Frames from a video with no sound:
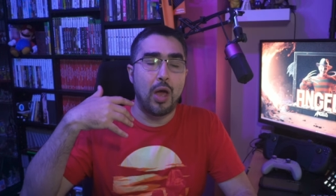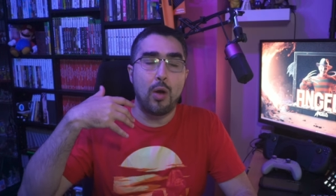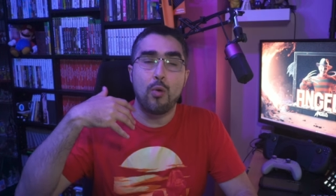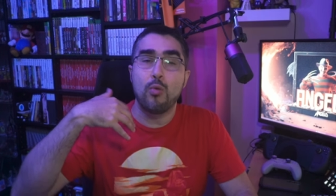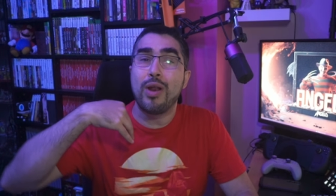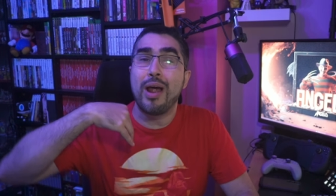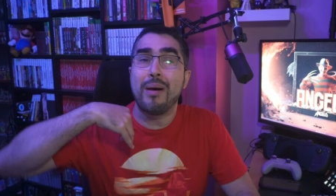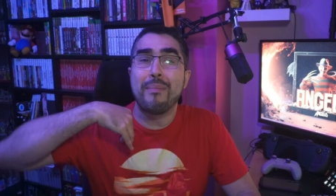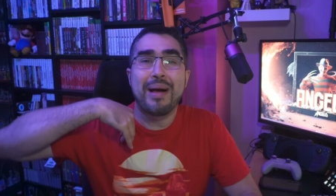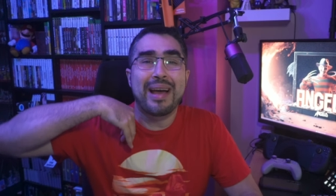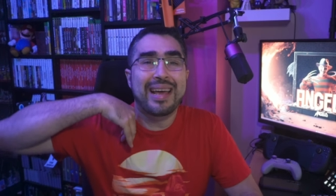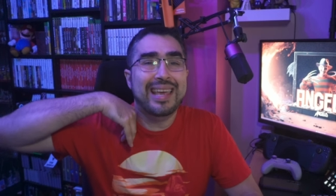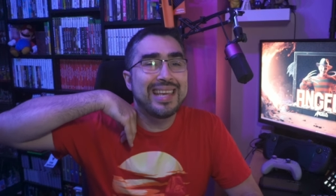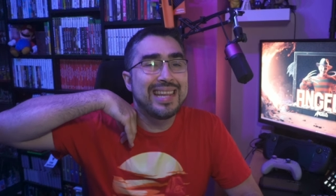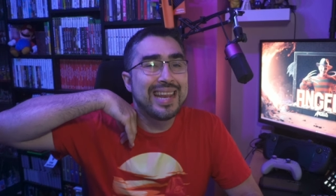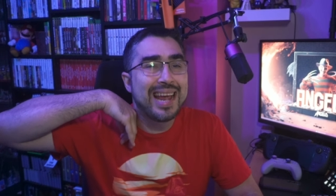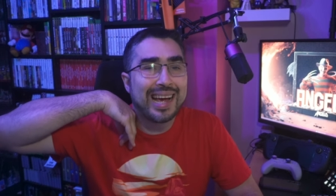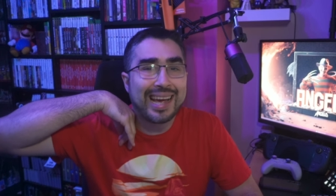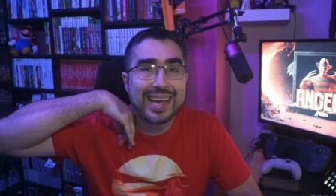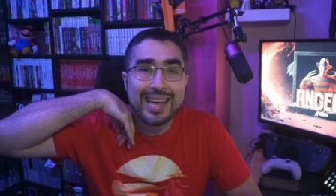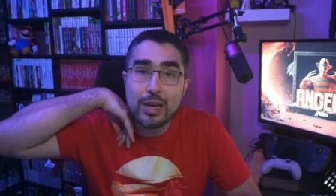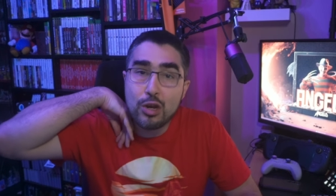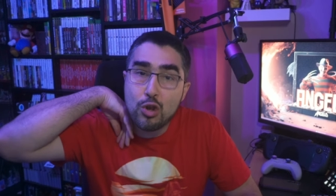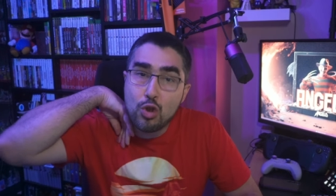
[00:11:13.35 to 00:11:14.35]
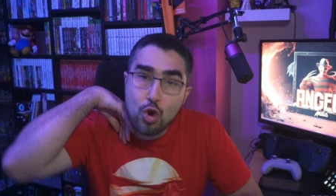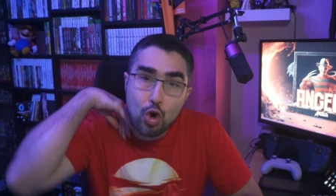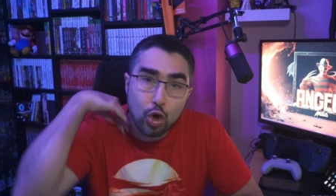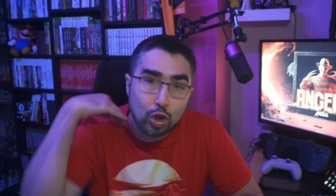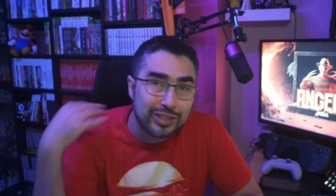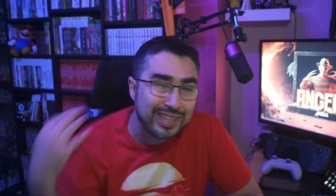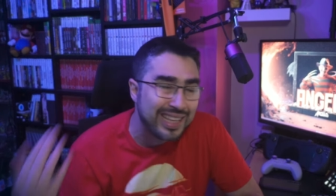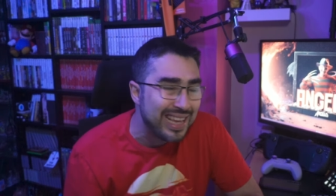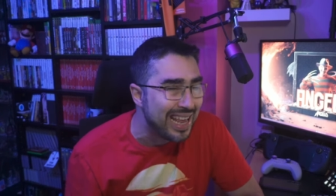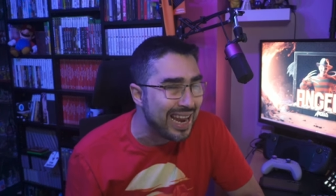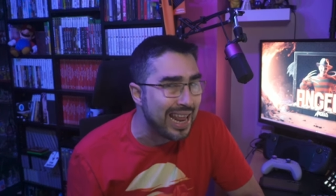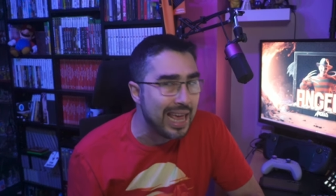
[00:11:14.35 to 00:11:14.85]
es una máquina que
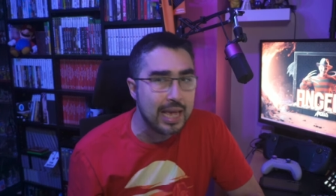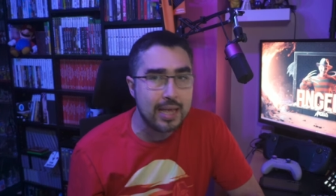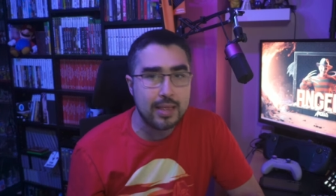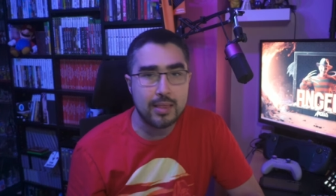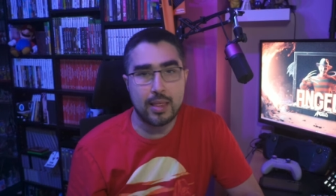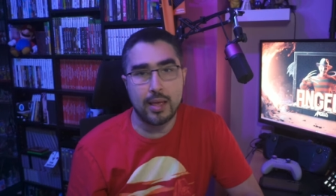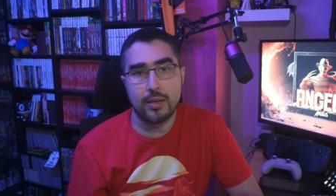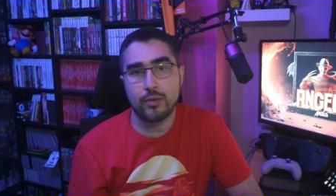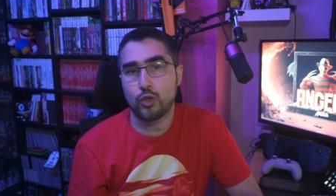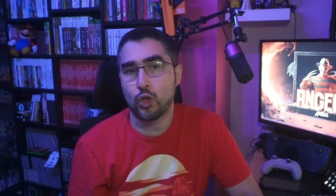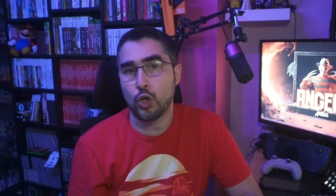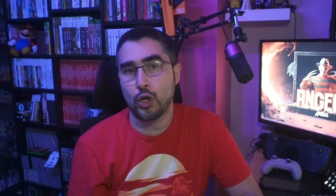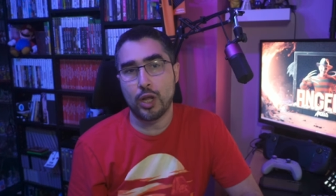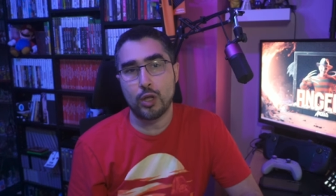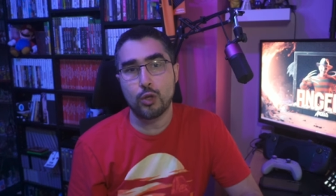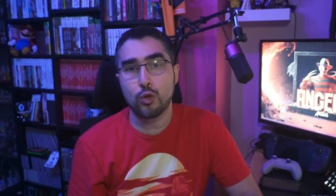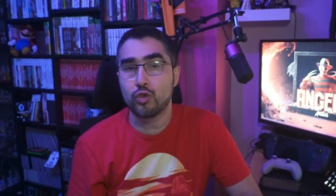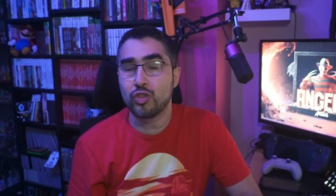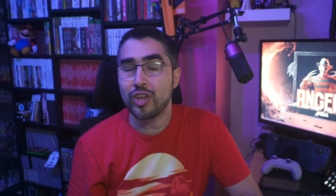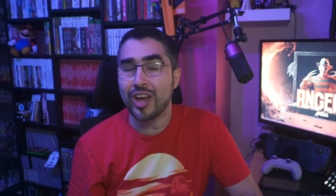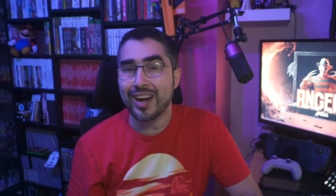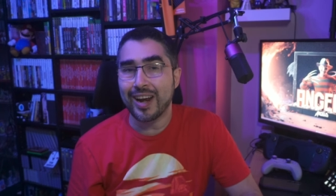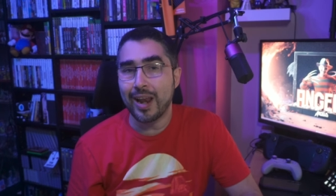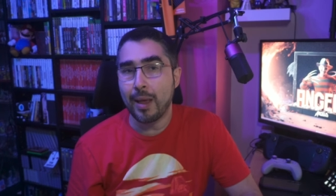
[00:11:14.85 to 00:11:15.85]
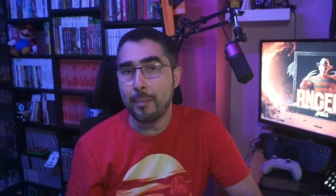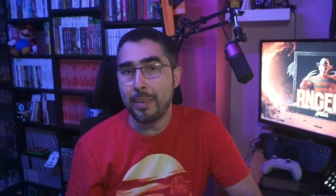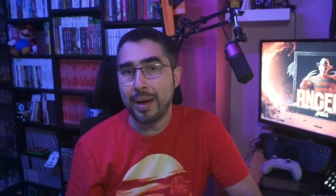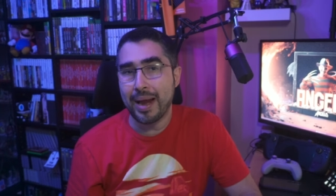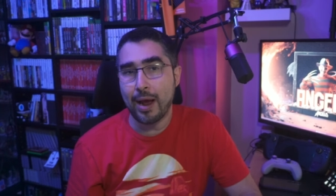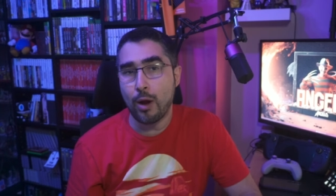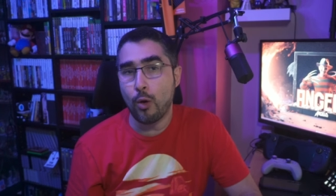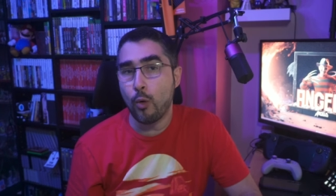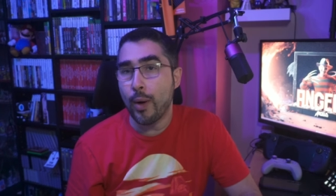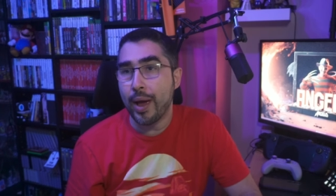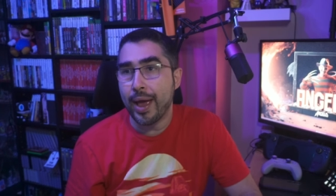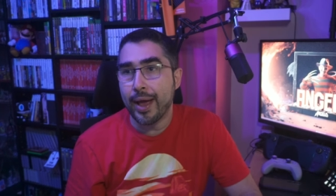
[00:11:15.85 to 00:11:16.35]
no tienes intenciones de usarlas
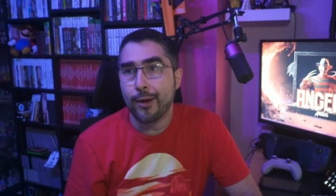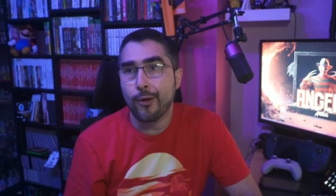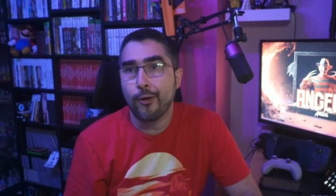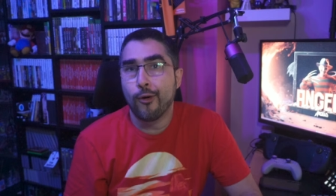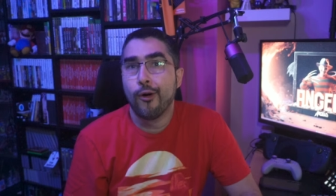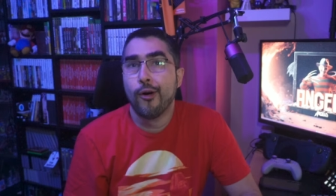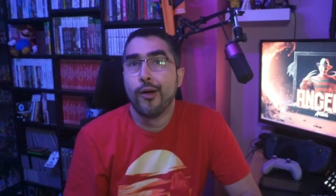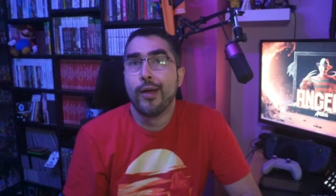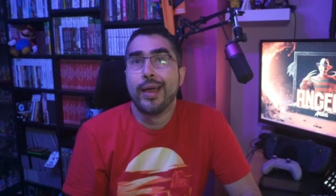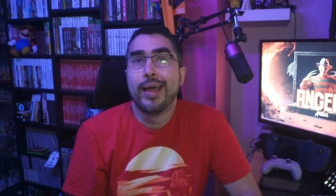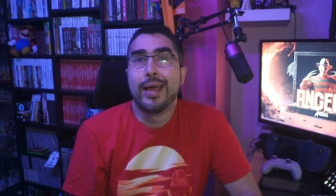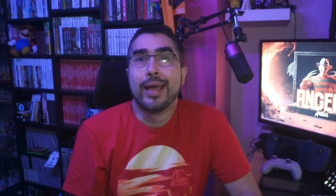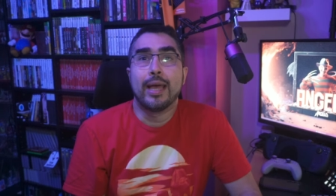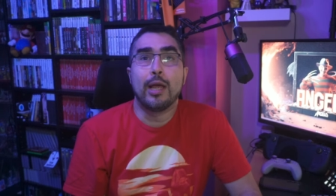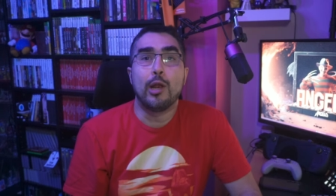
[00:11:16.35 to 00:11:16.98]
para juego